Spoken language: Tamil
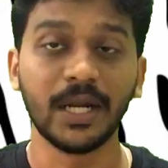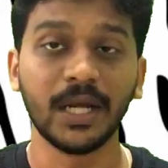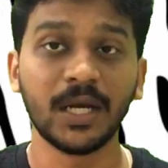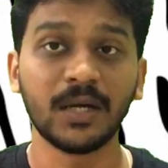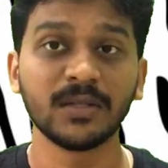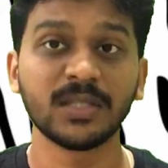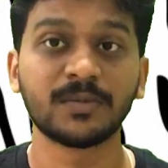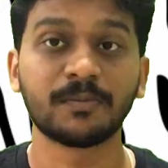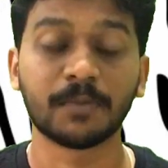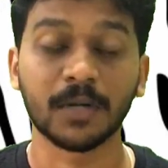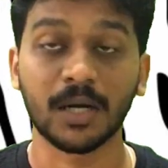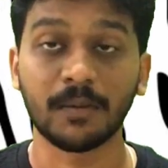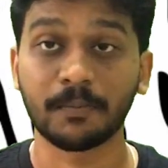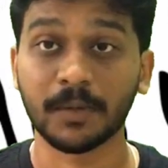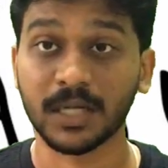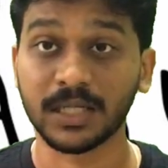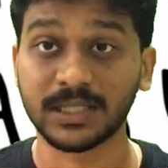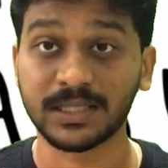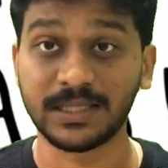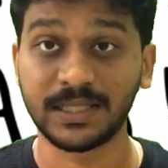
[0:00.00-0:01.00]
நர்வ்ஸ்
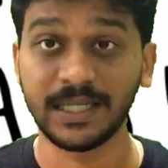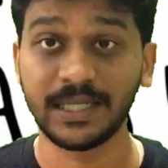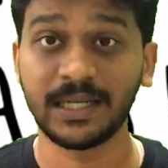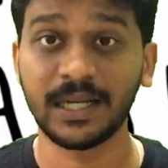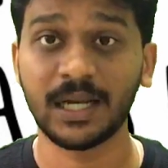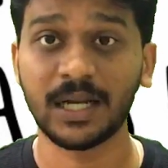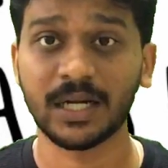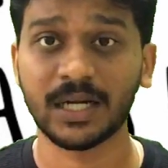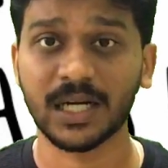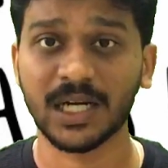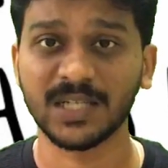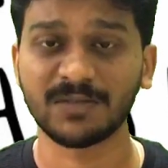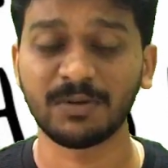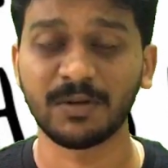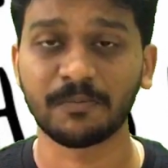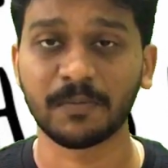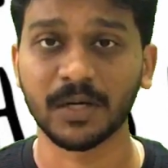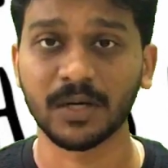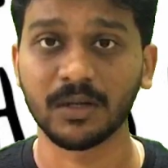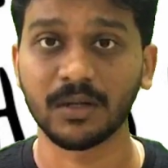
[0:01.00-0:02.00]
ப்ராப்பராக சிக்னலை
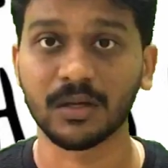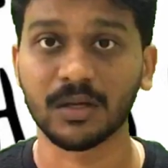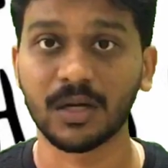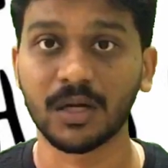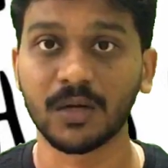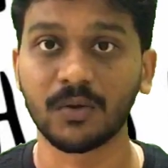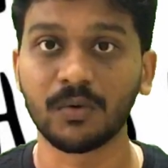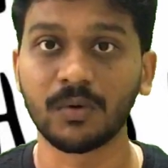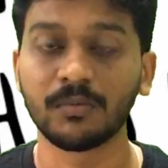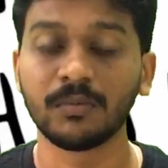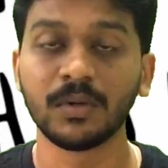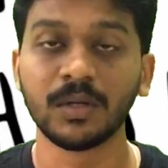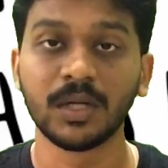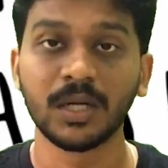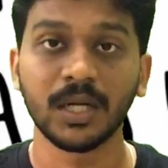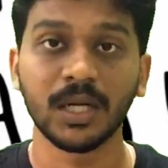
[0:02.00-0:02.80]
டிரான்ஸ்மிட் பண்ணுறதுக்காகவும்